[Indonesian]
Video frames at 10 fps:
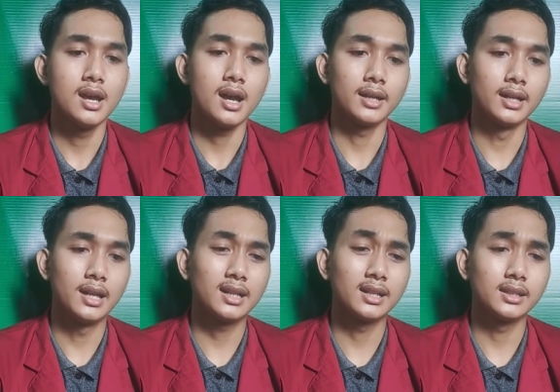
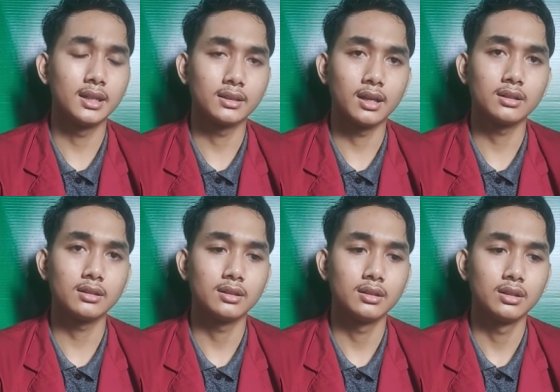adalah kegiatan
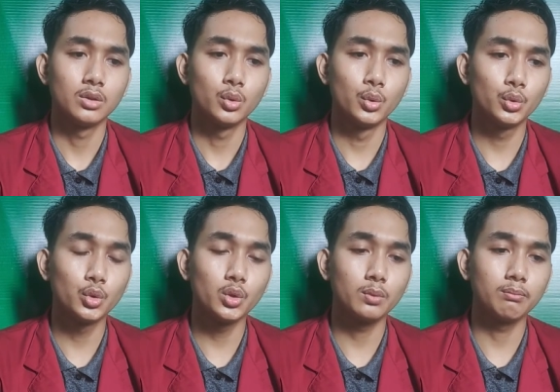
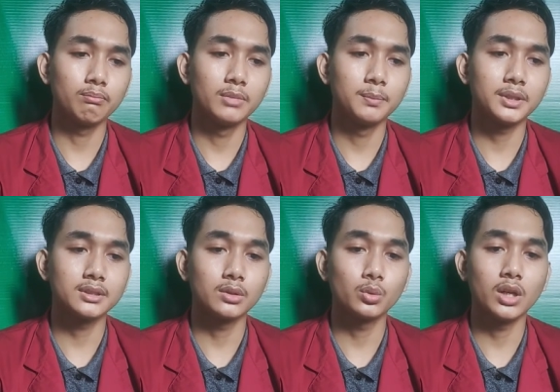untuk
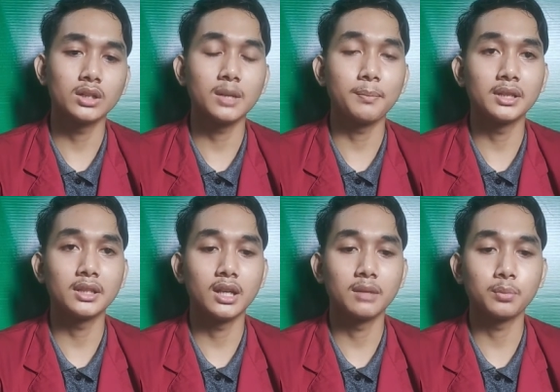mempersatukan
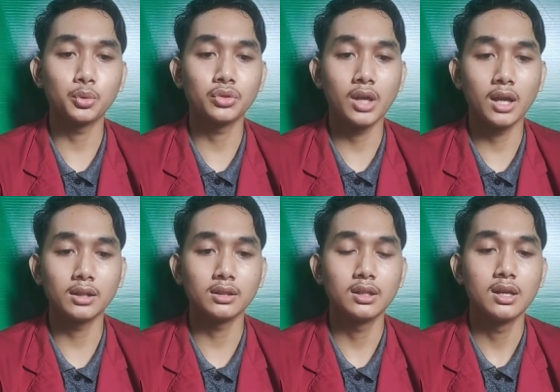kepentingan perusahaan
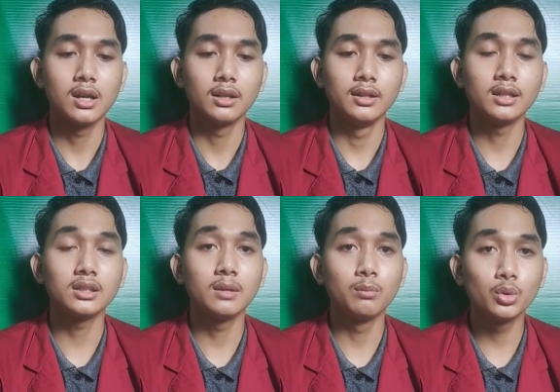dan
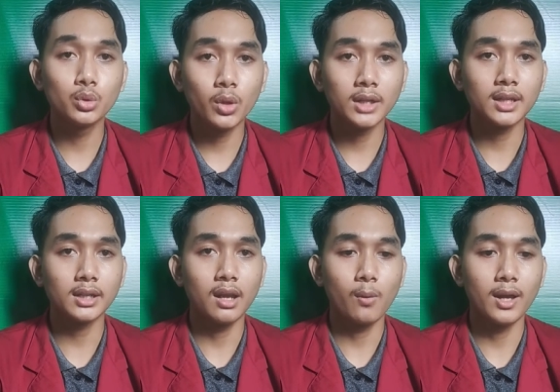kebutuhan
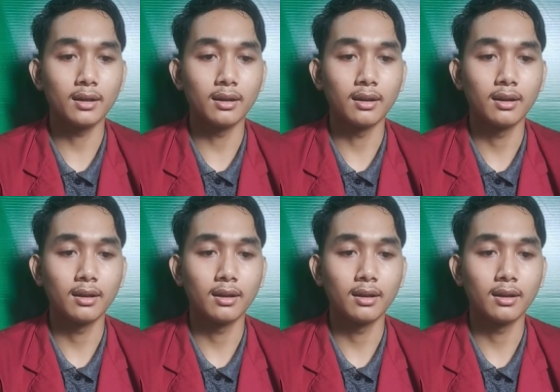karyawan